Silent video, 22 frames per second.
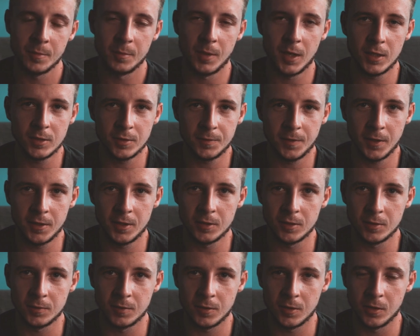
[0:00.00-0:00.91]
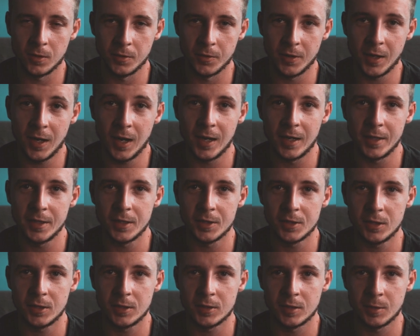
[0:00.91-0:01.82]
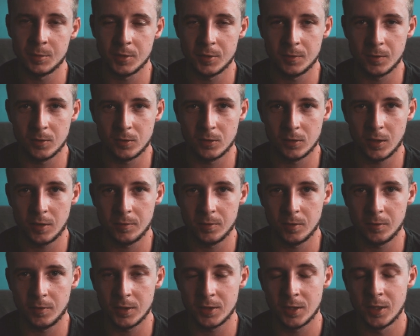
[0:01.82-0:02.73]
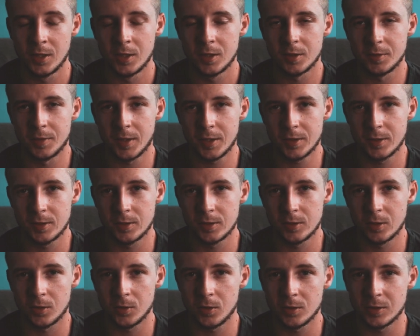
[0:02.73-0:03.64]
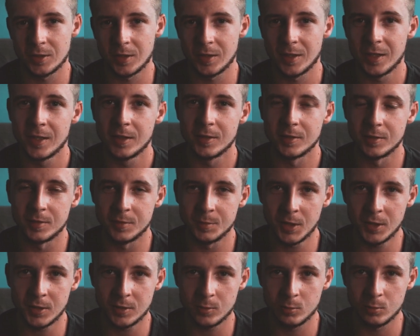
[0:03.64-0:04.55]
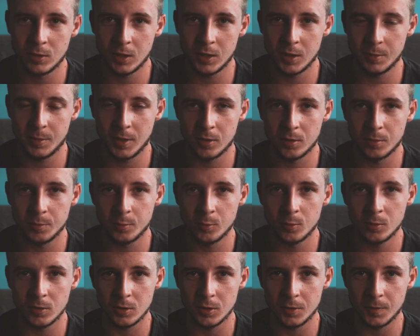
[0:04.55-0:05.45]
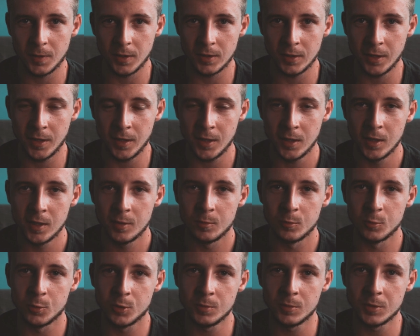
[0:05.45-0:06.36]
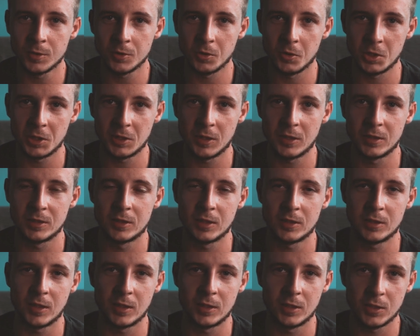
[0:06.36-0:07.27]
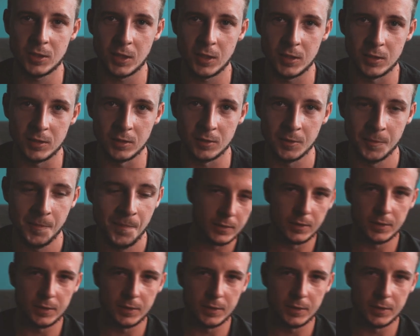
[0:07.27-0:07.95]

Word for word: Bardzo fajnie to wygląda, ale jeżeli chcemy sfotografować gwiazdy stojące w miejscu na niebie jako punkty świetne, musimy skorzystać z zasady 600.